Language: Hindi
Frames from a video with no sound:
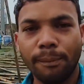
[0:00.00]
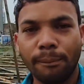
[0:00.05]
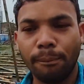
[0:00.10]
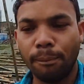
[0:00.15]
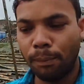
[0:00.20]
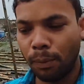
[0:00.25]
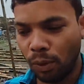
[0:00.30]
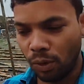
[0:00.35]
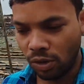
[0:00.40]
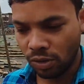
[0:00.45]
ये
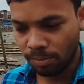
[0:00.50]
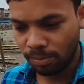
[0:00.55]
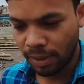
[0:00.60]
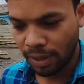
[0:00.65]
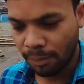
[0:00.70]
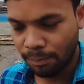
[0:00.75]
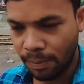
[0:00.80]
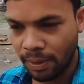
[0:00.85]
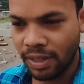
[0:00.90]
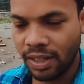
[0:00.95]
बहुत
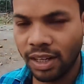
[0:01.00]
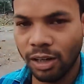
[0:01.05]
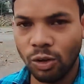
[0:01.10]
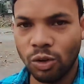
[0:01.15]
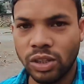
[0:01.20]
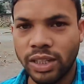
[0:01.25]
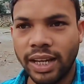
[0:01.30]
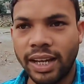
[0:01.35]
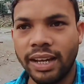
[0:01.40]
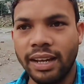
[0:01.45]
बड़ा
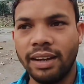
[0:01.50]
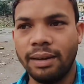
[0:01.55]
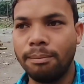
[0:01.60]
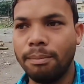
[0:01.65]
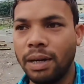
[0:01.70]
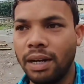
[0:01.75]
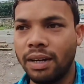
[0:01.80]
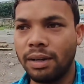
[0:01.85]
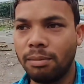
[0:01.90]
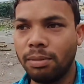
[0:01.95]
पंडल होता है
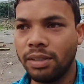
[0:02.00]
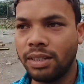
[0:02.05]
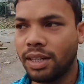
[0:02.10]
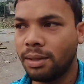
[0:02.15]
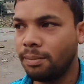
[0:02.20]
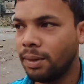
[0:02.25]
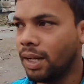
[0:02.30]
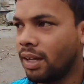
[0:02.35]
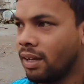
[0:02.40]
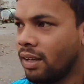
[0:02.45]
यहाँ बकरी
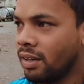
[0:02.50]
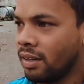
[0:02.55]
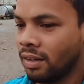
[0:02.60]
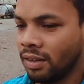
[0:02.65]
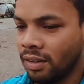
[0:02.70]
बाज़ार में